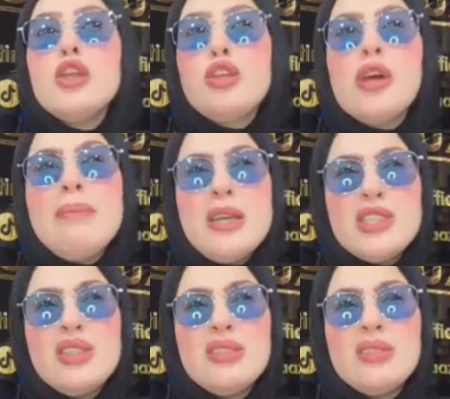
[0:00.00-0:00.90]
ديور
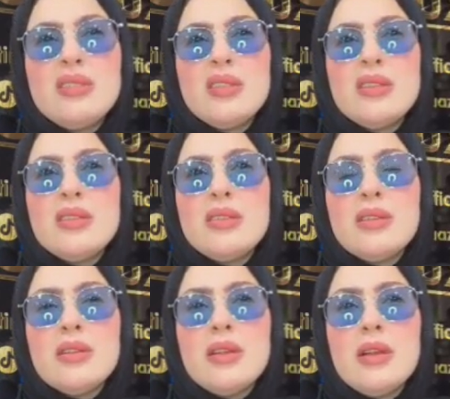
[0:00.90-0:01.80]
المجد آه، احنا حنا
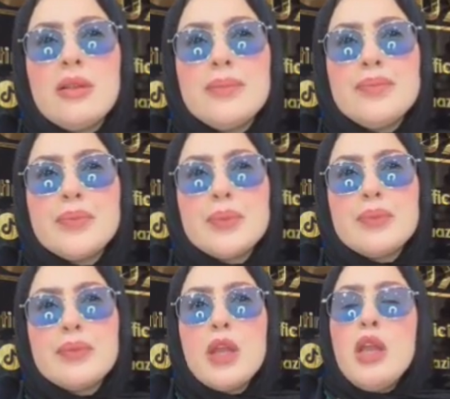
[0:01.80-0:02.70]
اونفاس مع ديور المجد
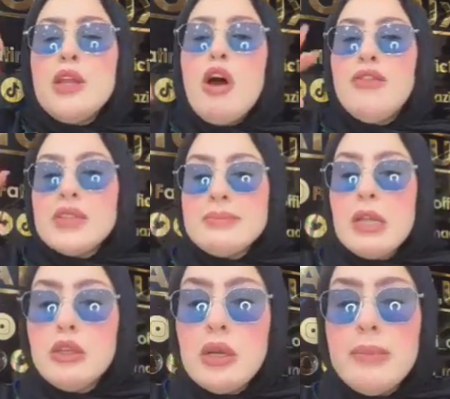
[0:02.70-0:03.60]
احنا اونفاس
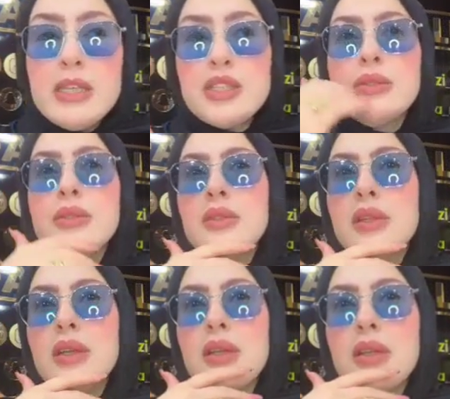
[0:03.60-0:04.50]
مع ديور المجد
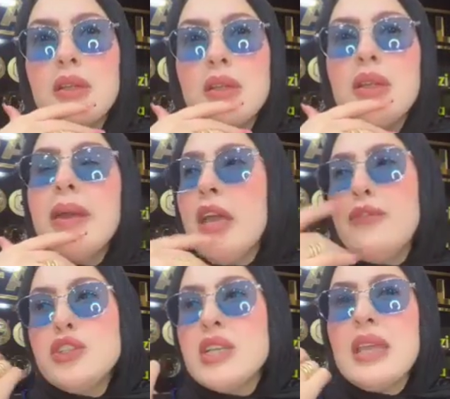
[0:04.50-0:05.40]
ما
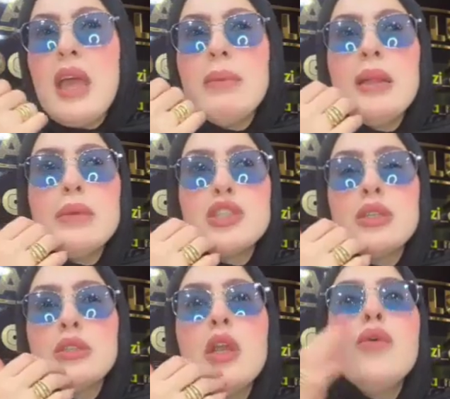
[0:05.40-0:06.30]
كيعرفوش الناس اقامه المجد
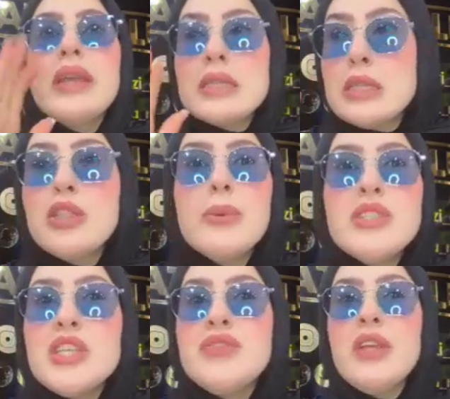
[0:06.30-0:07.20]
ولكن السونتر
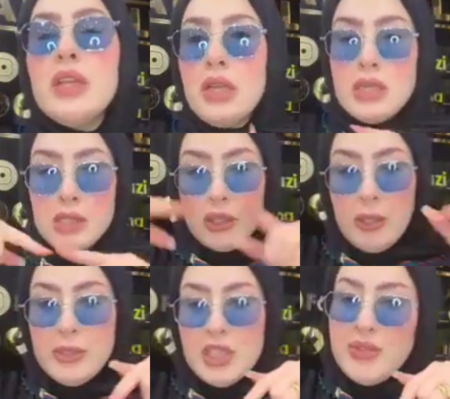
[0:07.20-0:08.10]
من تاشفين
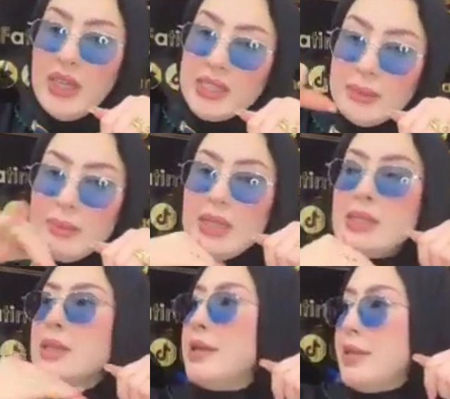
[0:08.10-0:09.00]
السونتر من تاشفين كتهبطي مع
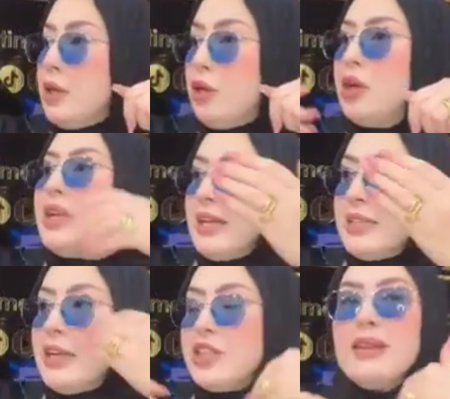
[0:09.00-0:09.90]
ديك الزنقه ديالو
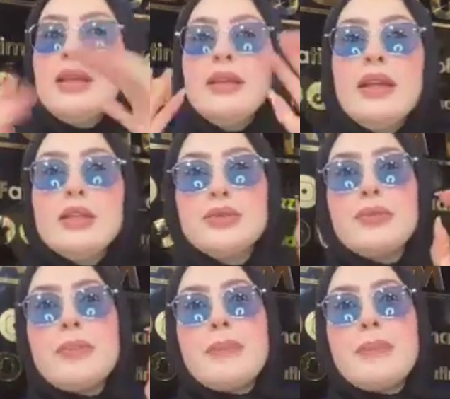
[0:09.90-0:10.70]
كتخرجك عندنا ديريكت